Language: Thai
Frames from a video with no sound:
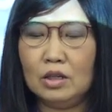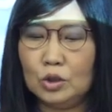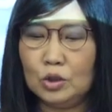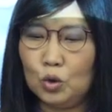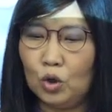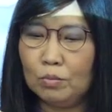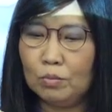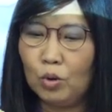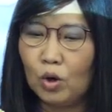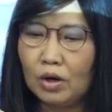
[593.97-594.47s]
ช
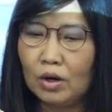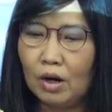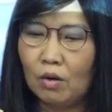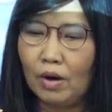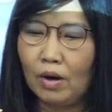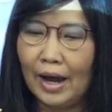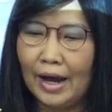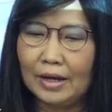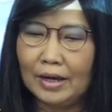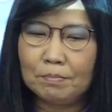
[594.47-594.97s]
วนพวกเรา
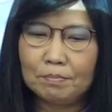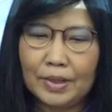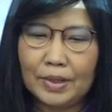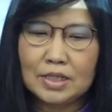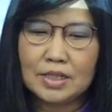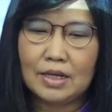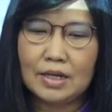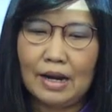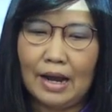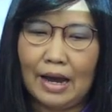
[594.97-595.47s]
ไขปริ
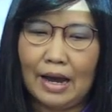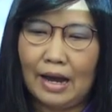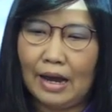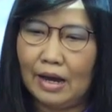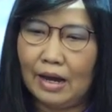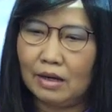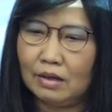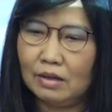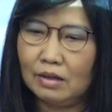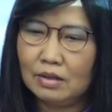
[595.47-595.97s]
ศนา
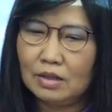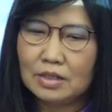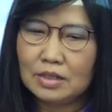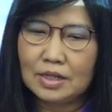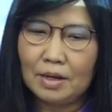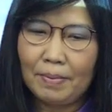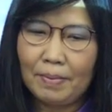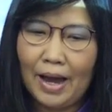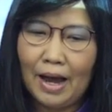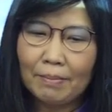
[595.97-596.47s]
ส
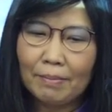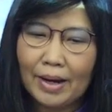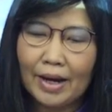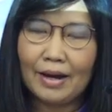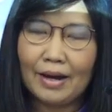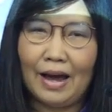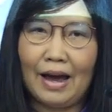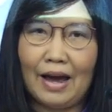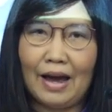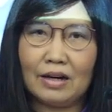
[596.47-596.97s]
ภาพอา
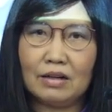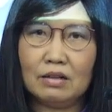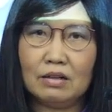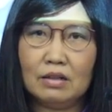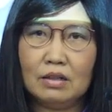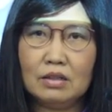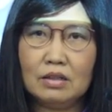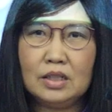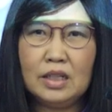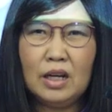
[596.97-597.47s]
กาศ
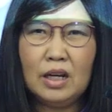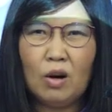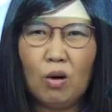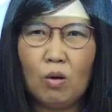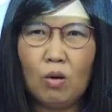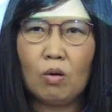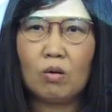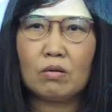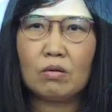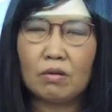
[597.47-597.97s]
ที่โล
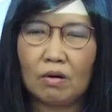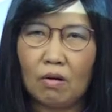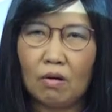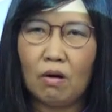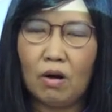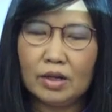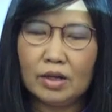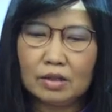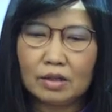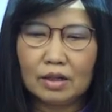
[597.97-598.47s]
กร้
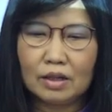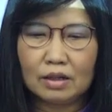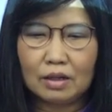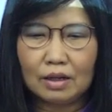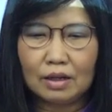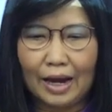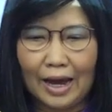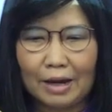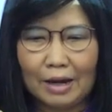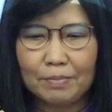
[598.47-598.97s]
อน
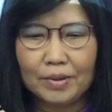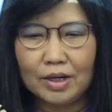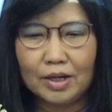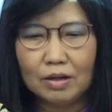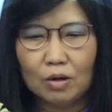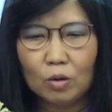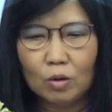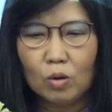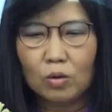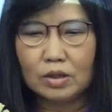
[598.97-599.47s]
กลายเป็น
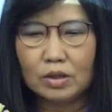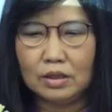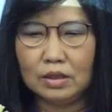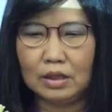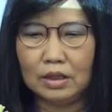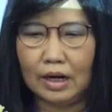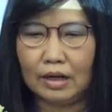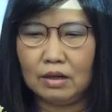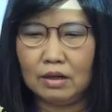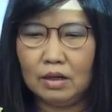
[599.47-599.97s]
โลกเดื
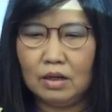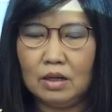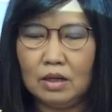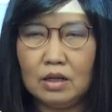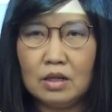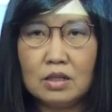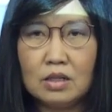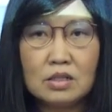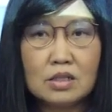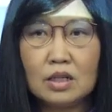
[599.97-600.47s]
อด
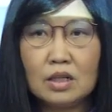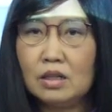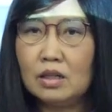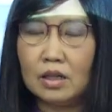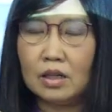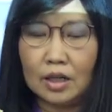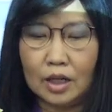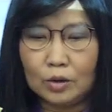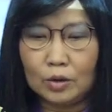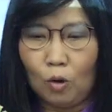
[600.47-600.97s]
ซึ่ง
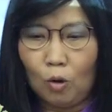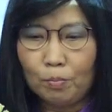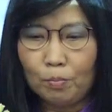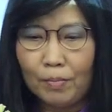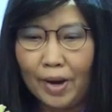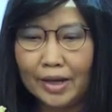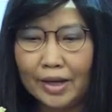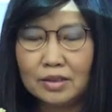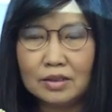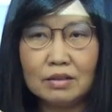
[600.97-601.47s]
กระทบ
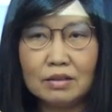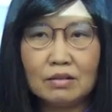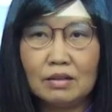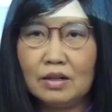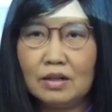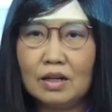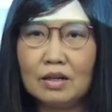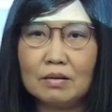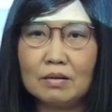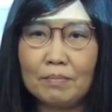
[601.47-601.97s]
มาถึง
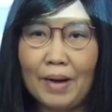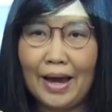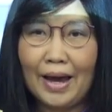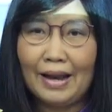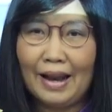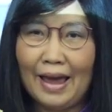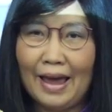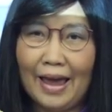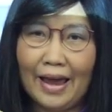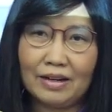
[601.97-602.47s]
เรื่องภัย
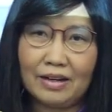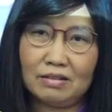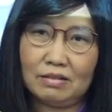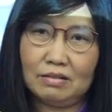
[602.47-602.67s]
แล้ง